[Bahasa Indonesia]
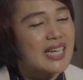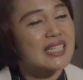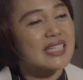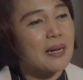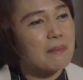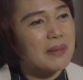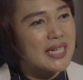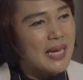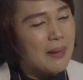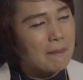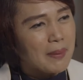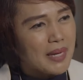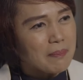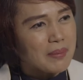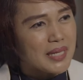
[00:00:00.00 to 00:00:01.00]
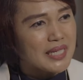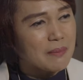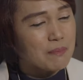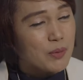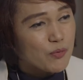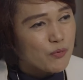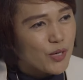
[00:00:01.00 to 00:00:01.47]
yang berdampak pada
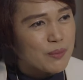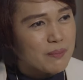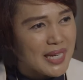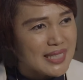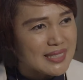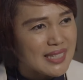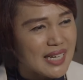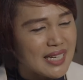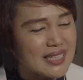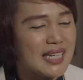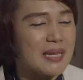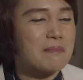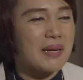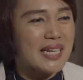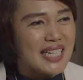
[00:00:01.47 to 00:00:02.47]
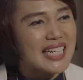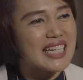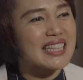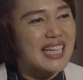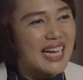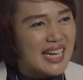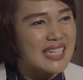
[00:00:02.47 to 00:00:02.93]
performanya dan pada
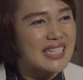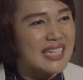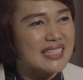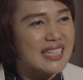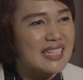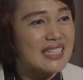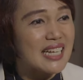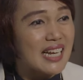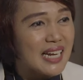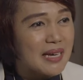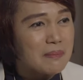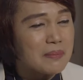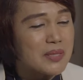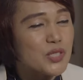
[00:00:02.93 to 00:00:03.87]
ketahanannya dalam